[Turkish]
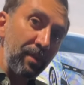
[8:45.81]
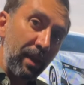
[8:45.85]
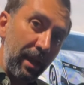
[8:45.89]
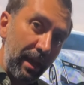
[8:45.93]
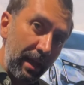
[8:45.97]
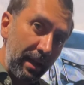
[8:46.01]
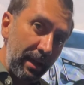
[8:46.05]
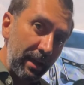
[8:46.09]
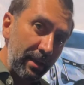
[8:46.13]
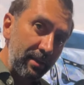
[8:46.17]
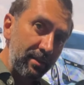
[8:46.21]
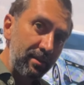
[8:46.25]

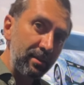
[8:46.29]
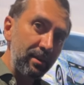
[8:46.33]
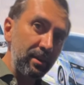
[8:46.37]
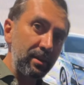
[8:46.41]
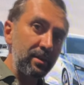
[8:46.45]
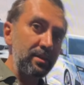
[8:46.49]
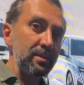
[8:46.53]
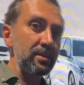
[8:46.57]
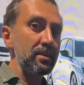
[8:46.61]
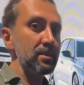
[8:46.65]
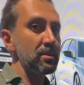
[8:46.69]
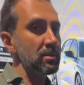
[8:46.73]
elektrik
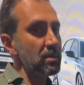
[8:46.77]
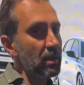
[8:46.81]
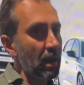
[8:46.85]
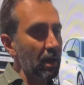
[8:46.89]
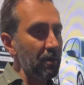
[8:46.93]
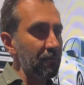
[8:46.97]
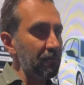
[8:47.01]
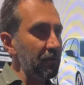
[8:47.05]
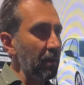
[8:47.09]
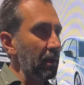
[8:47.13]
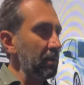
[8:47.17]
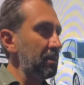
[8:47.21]

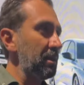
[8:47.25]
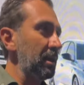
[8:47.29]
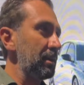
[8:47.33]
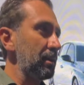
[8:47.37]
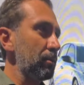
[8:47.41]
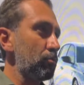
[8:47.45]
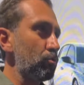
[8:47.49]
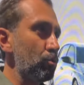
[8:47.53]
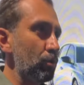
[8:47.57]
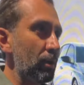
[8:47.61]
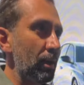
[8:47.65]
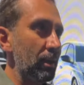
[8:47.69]
sarfiyatı ya da
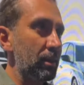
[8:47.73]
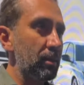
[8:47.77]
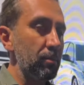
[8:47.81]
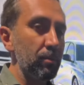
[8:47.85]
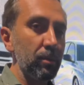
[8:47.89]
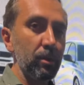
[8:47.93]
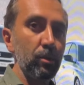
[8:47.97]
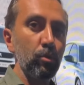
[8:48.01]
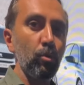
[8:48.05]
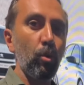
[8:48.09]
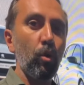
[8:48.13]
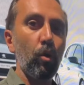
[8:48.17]

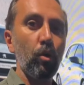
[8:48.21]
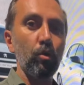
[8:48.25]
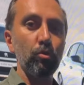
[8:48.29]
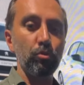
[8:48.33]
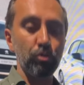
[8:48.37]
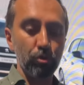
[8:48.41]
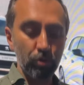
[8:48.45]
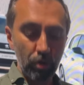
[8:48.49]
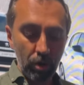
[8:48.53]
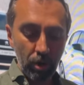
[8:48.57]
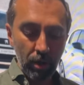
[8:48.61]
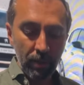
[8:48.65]
tüketiminin
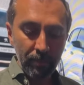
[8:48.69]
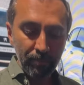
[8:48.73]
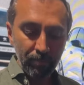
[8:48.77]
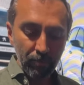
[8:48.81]
olduğunu